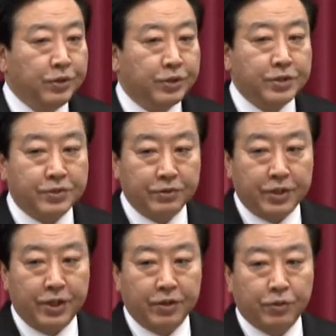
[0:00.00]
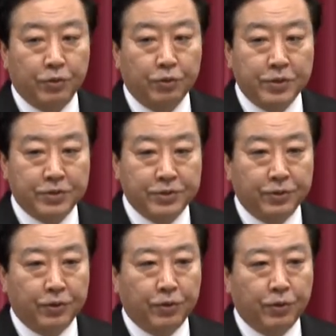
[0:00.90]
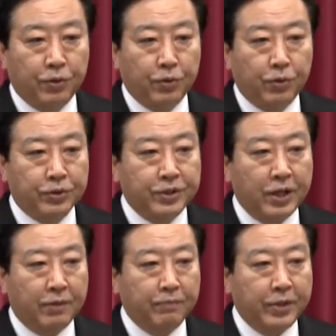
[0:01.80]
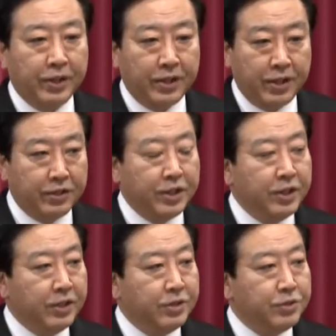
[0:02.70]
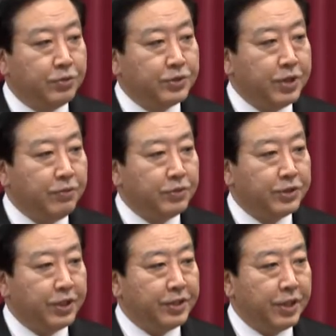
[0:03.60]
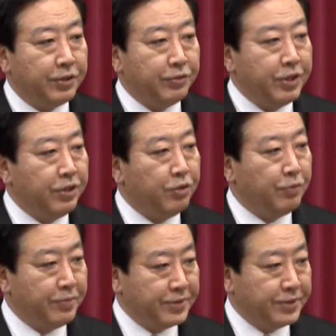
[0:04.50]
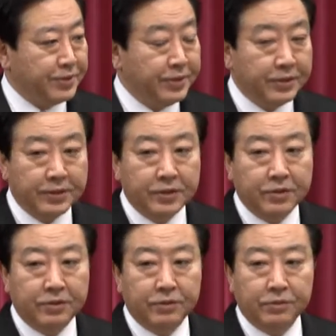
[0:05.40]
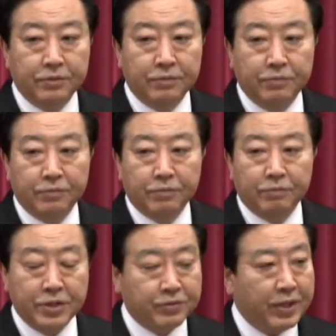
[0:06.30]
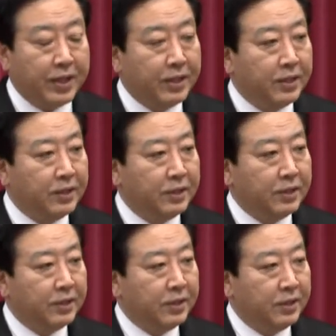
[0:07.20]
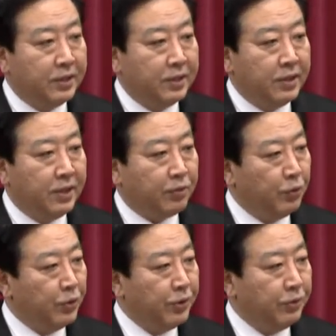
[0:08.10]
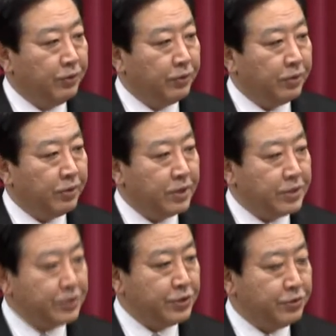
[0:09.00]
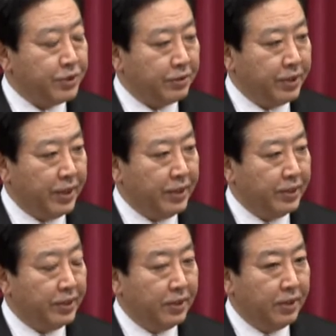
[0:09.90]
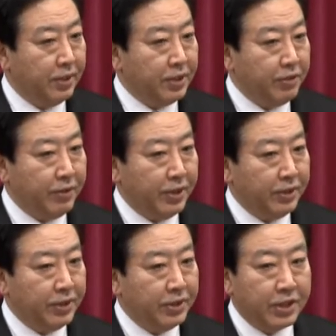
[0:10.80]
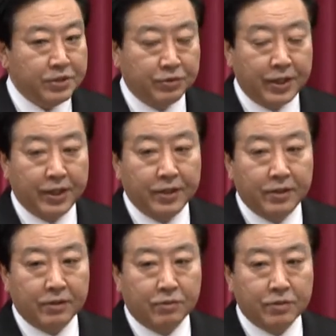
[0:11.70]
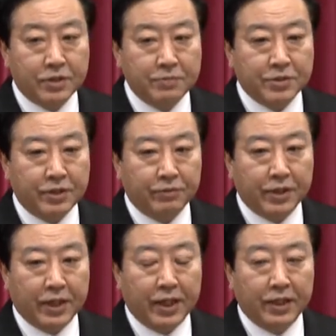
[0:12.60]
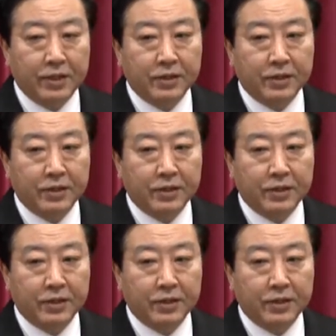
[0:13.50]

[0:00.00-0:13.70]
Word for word: 引き続き、この3つの大きな命題に挑戦をしていきたいというふうに思います。まずはこの仮設住宅やあるいは避難所でこの寒さの中